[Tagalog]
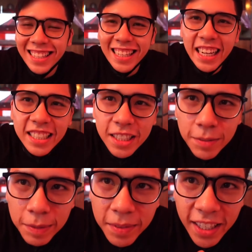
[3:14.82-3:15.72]
Guys,
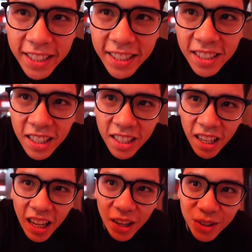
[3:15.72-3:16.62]
namimigay din sila
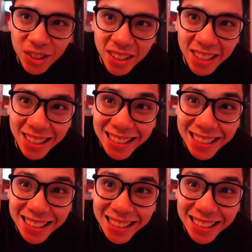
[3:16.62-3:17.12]
ng house tea.